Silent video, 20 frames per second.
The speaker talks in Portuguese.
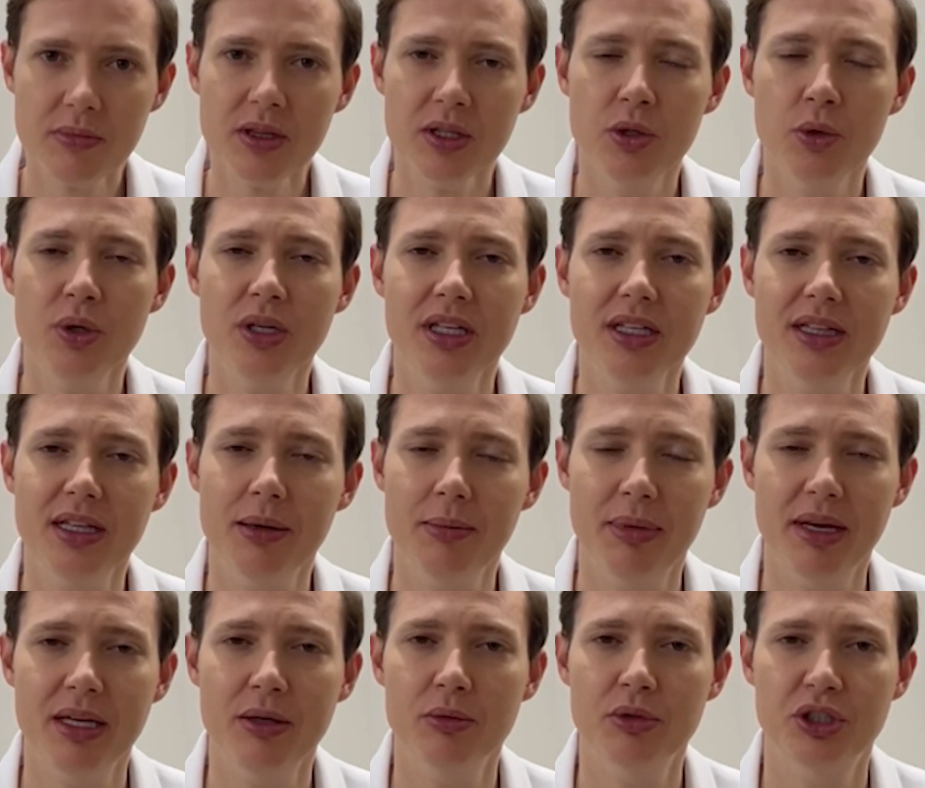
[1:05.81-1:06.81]
E o que
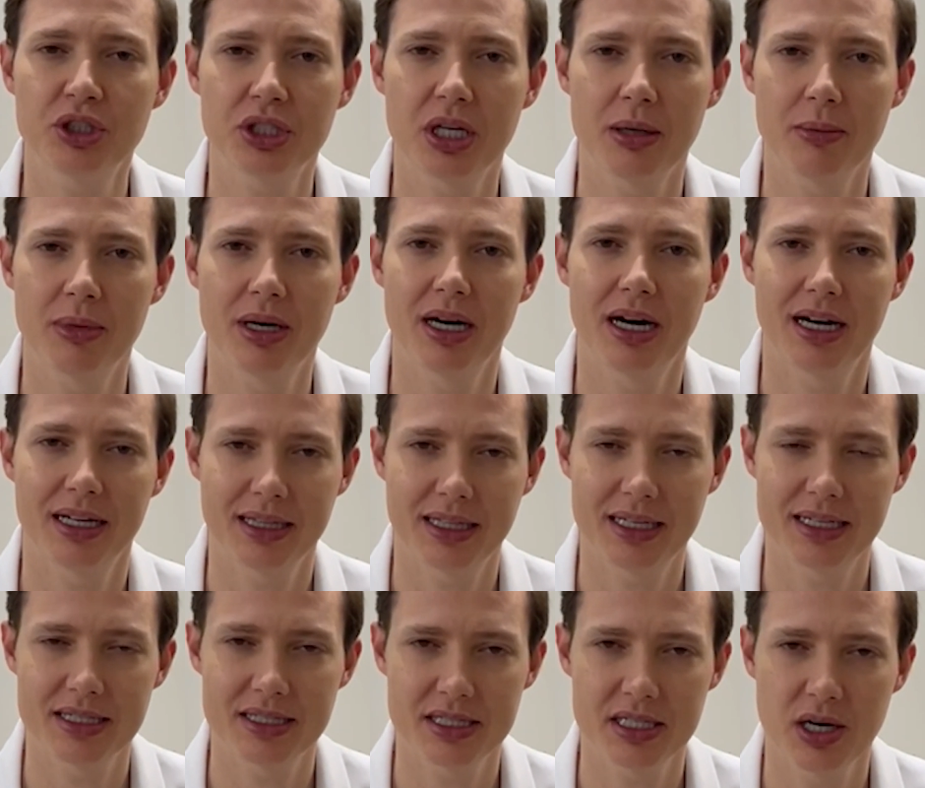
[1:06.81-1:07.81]
também nos chama a
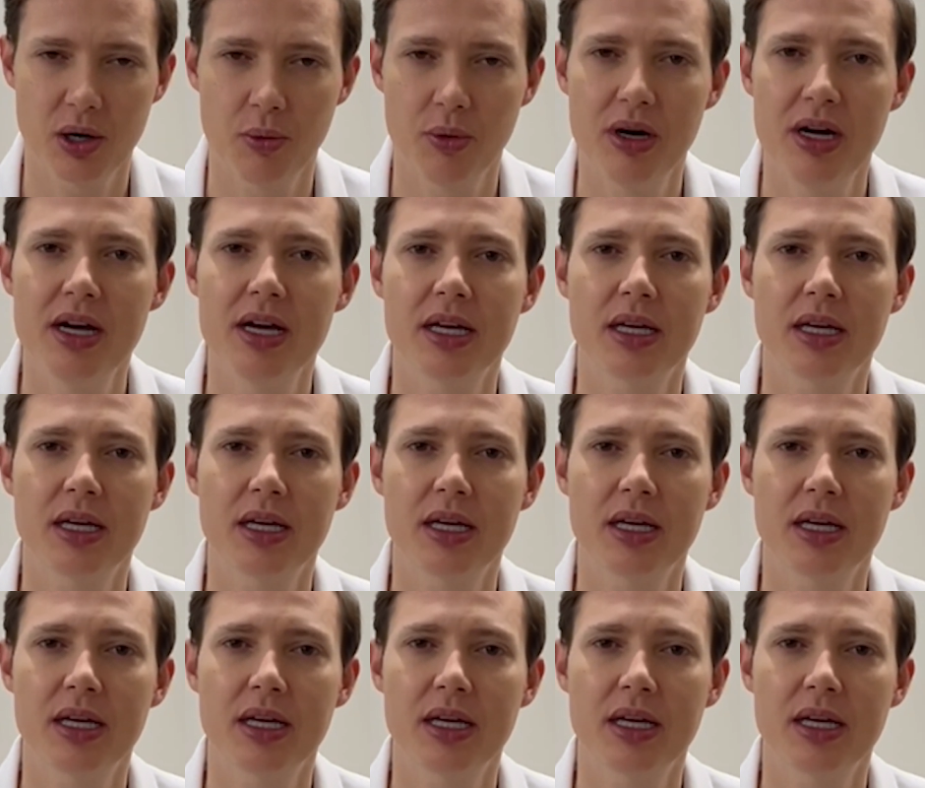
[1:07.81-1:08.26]
atenção,